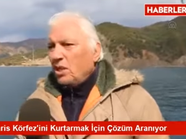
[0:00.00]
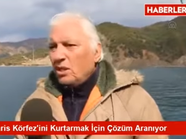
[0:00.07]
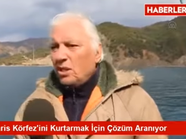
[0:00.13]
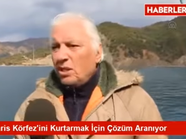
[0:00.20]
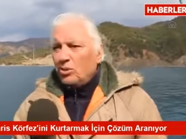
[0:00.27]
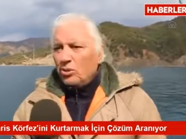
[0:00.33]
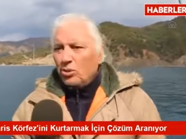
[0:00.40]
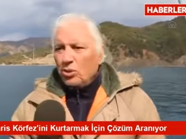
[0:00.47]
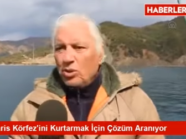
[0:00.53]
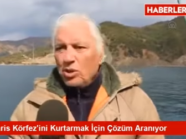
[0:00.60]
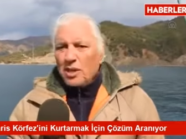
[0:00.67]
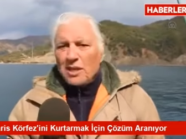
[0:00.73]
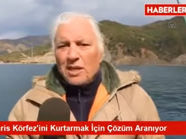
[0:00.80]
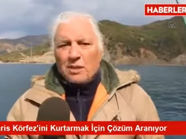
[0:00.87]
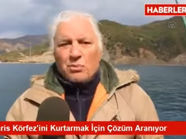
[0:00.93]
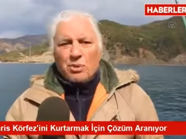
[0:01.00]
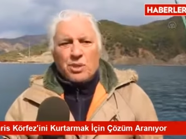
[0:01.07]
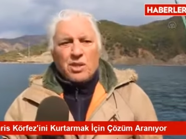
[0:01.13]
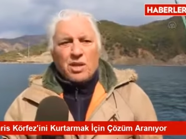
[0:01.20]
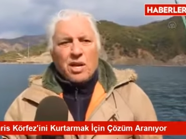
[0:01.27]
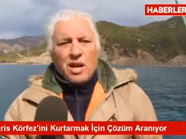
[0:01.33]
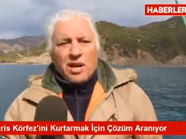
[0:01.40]
da anlatıyor.
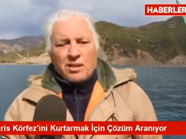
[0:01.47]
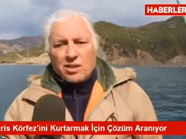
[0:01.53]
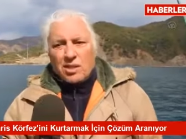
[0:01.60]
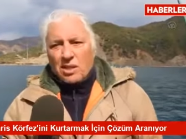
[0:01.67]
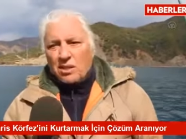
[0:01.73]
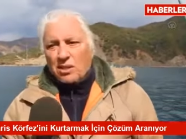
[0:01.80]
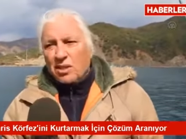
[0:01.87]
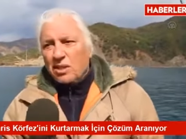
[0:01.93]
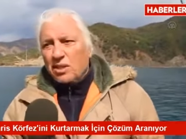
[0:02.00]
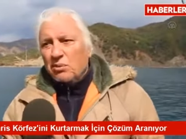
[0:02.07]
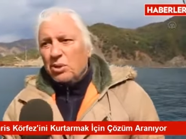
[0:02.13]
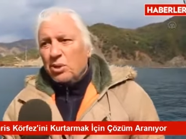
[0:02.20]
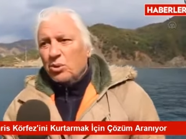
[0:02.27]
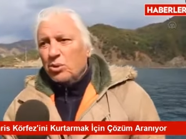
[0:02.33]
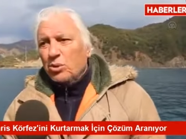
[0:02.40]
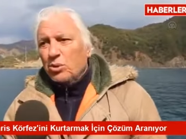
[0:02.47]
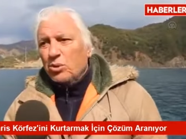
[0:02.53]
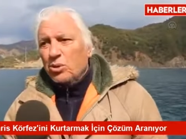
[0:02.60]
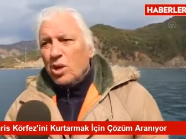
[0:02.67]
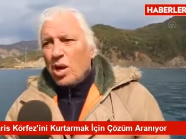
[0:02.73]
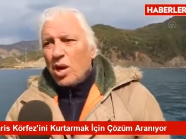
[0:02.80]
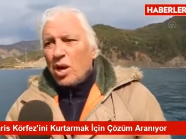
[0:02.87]
Biz de her sene takip ediyoruz.